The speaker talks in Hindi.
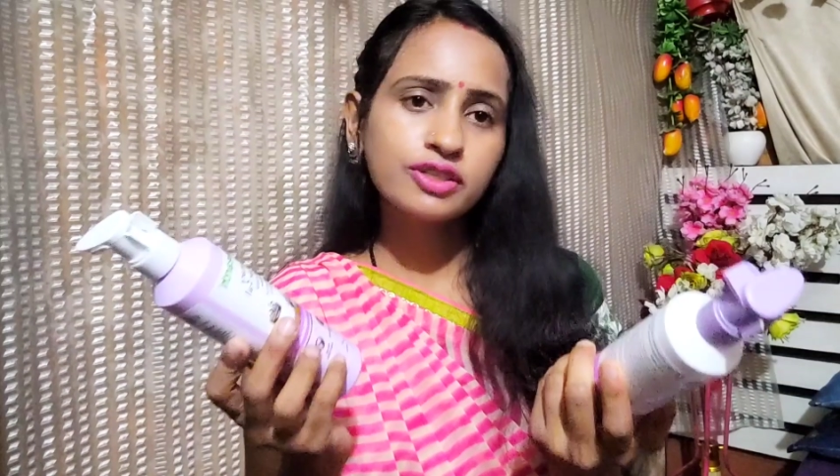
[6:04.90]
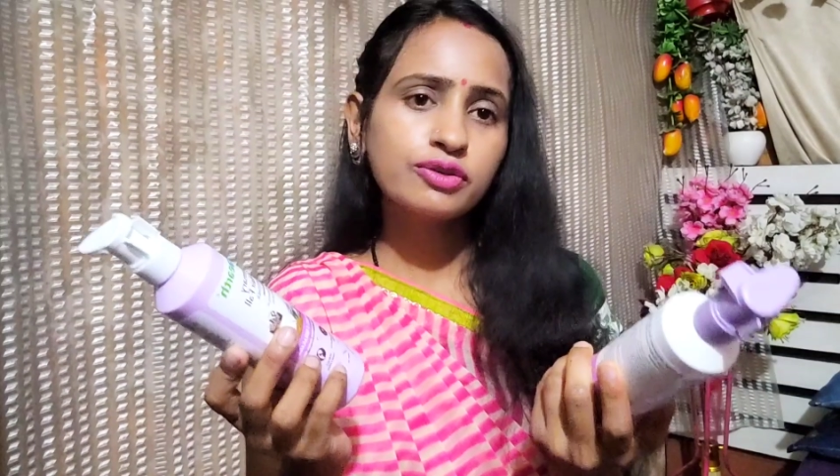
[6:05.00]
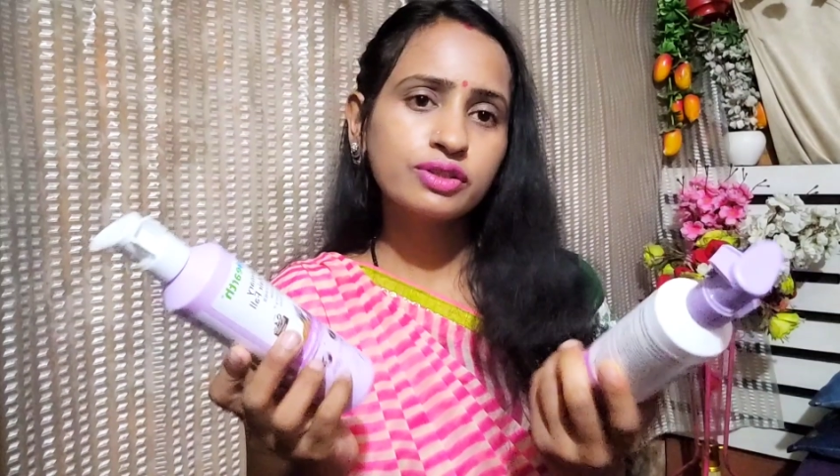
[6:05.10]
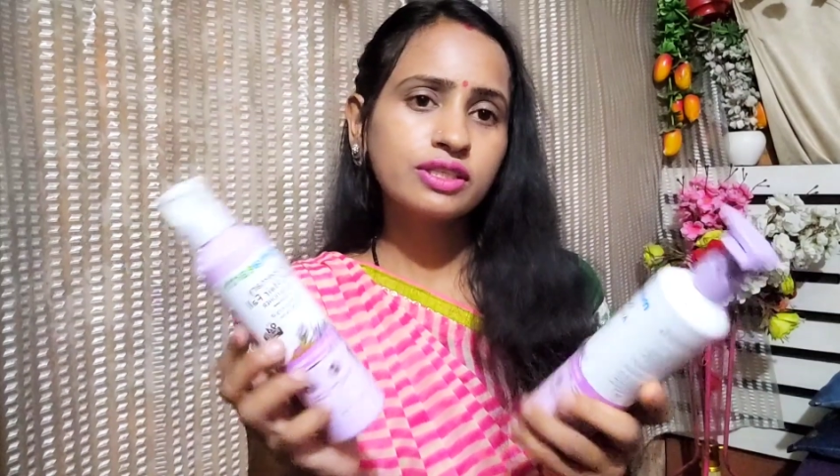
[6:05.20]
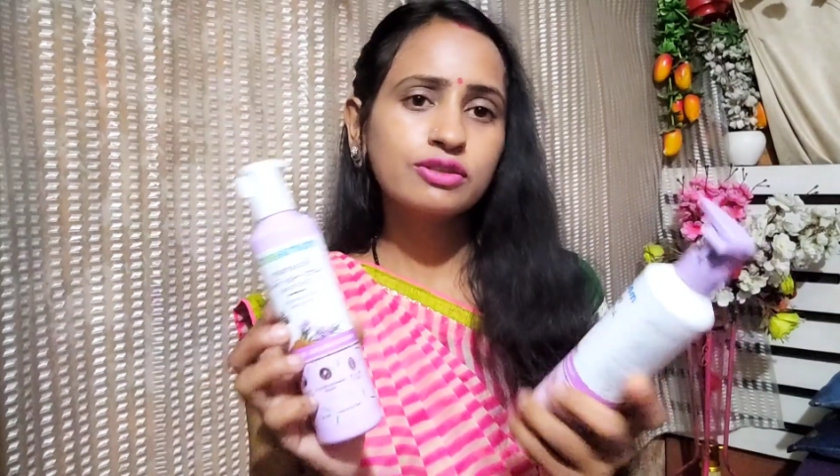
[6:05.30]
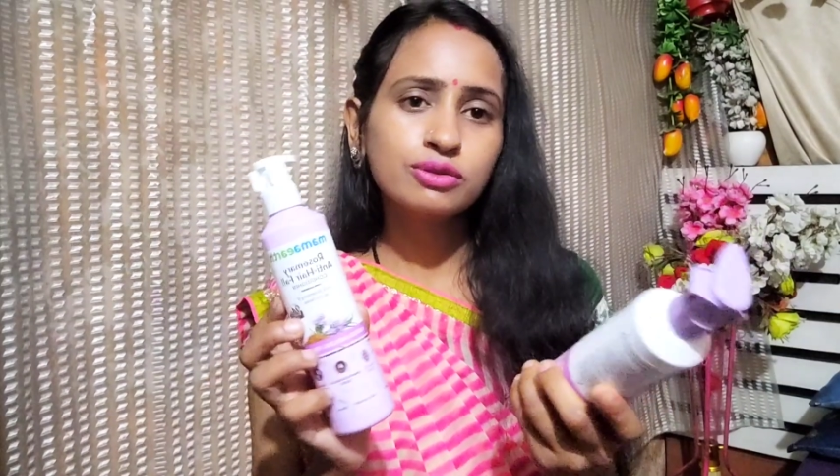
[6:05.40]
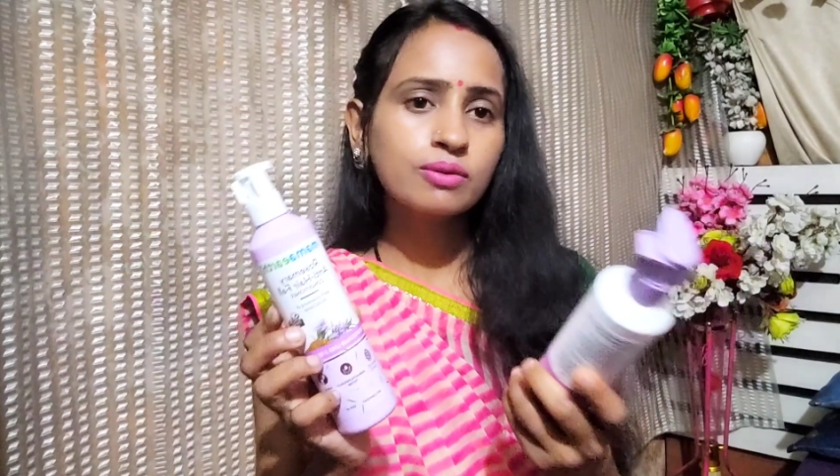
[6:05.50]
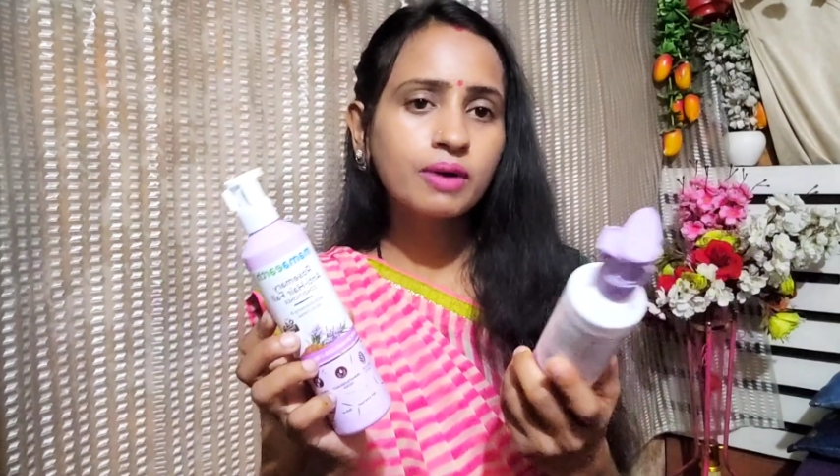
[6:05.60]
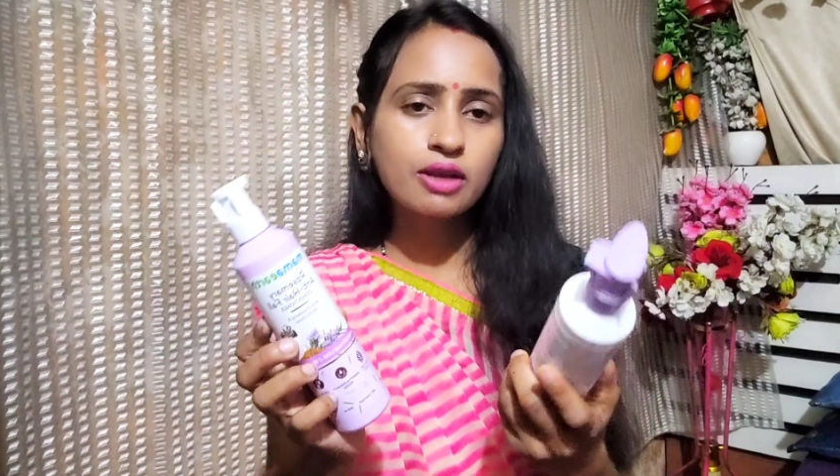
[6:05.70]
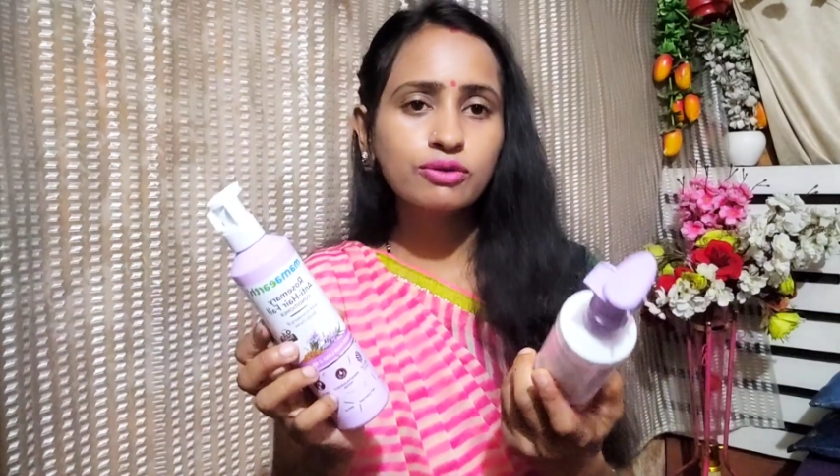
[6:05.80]
फ्री होते हैं तो
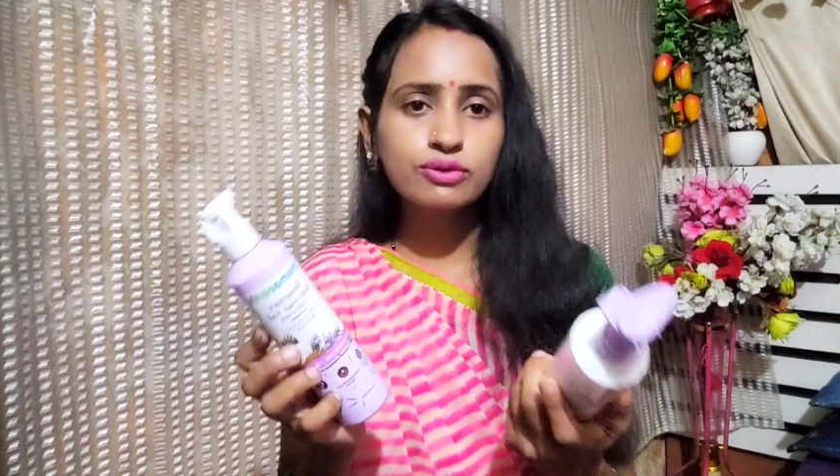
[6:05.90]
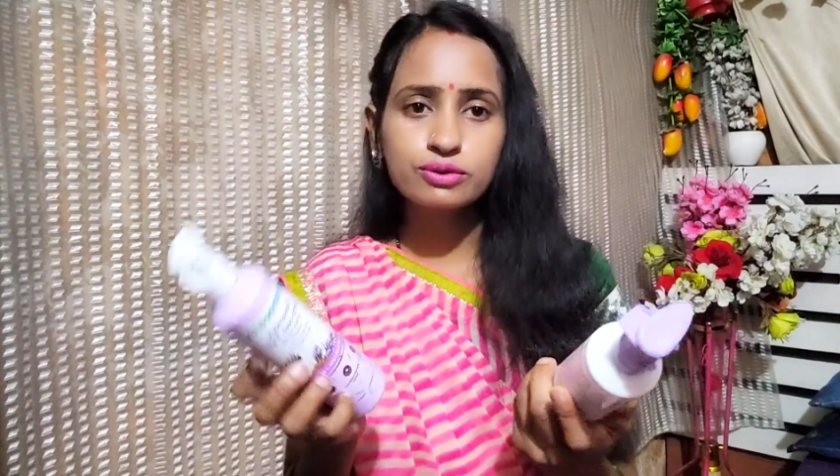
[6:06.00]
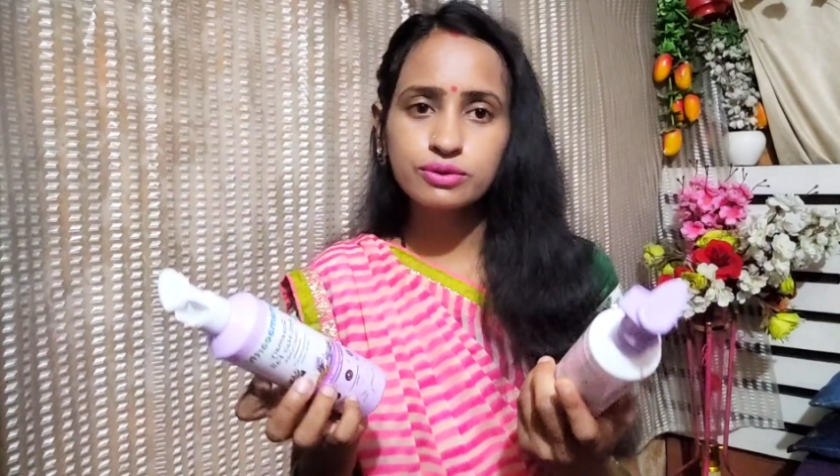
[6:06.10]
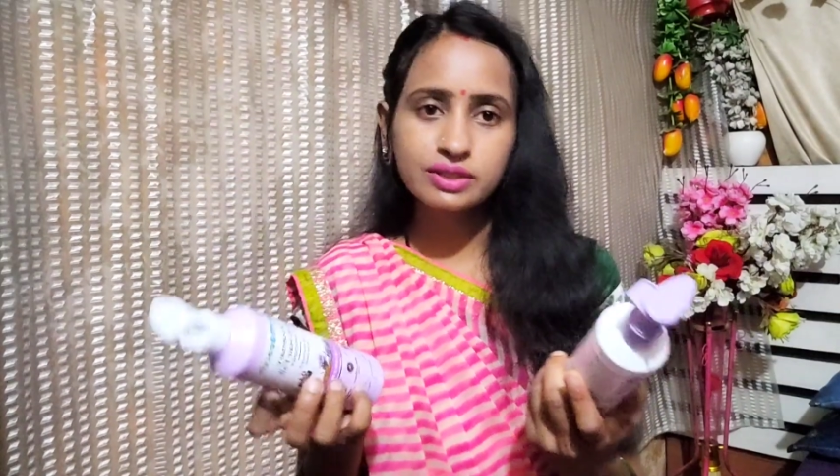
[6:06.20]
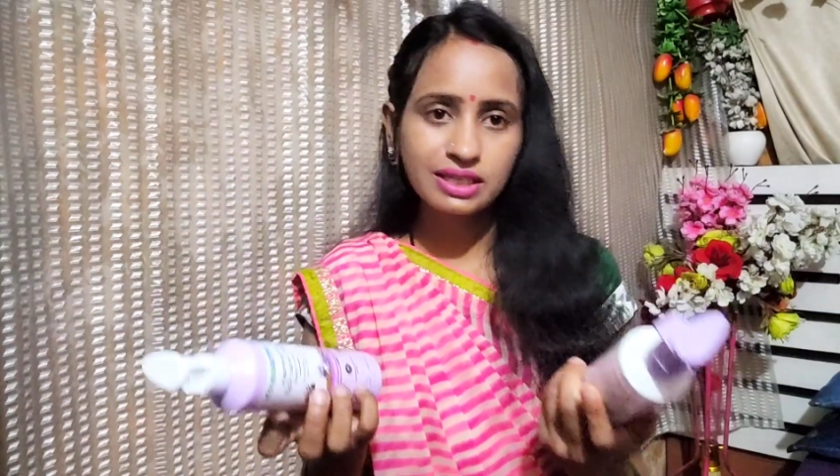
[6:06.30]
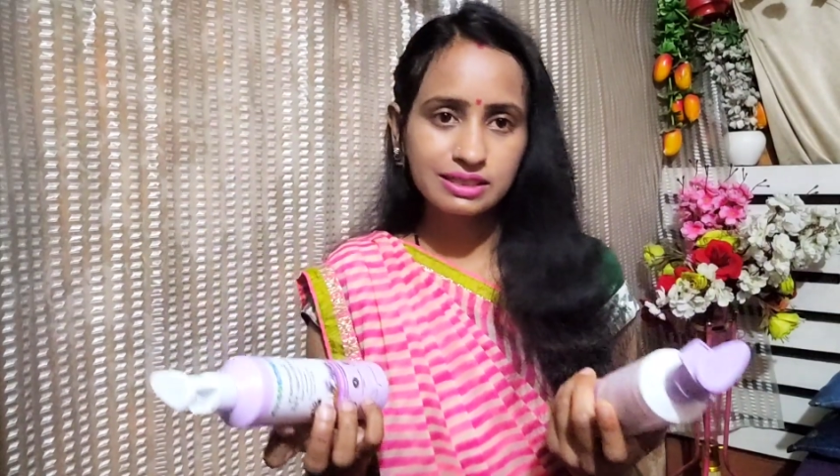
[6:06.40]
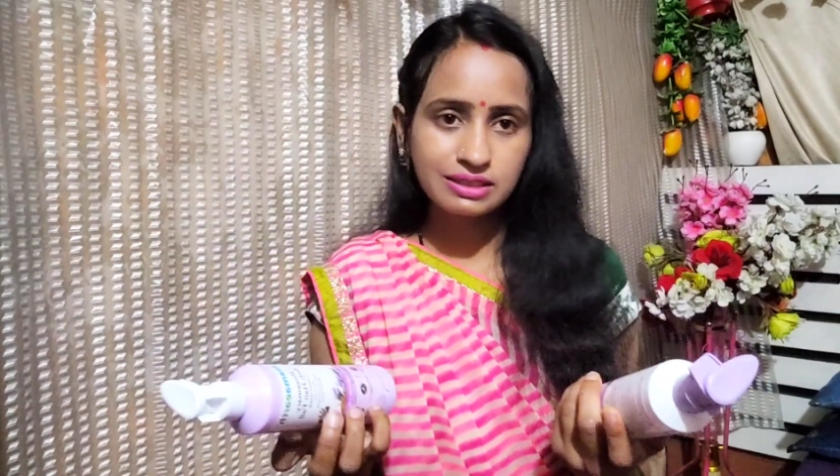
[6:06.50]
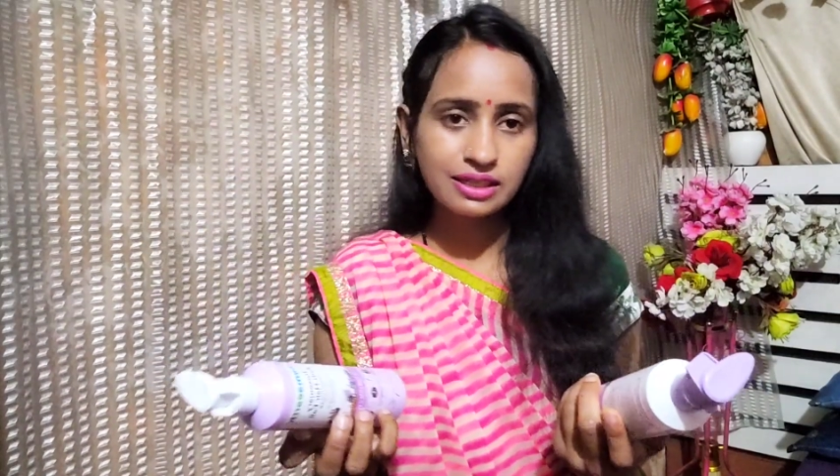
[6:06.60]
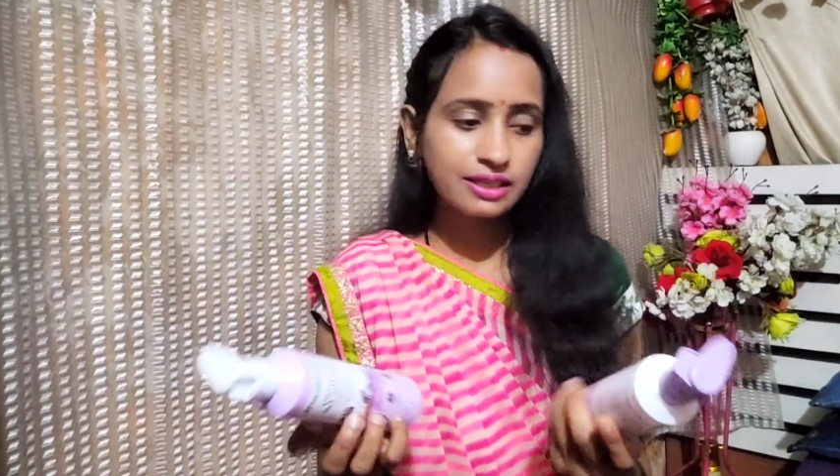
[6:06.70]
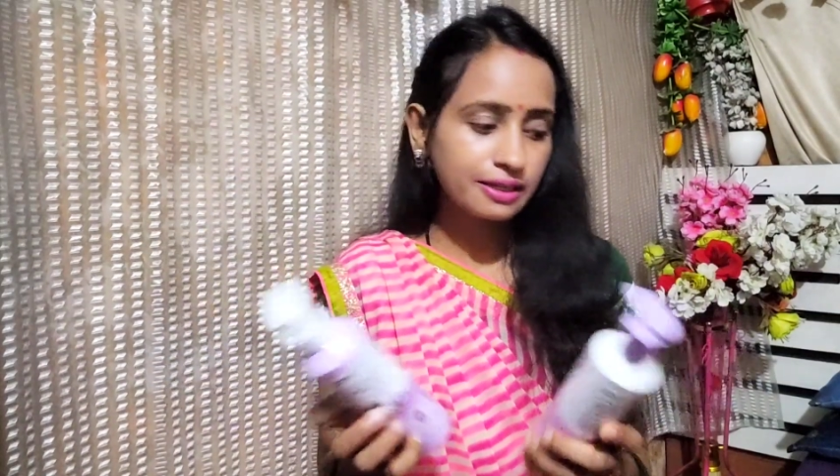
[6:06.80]
बालों को सूट करते ही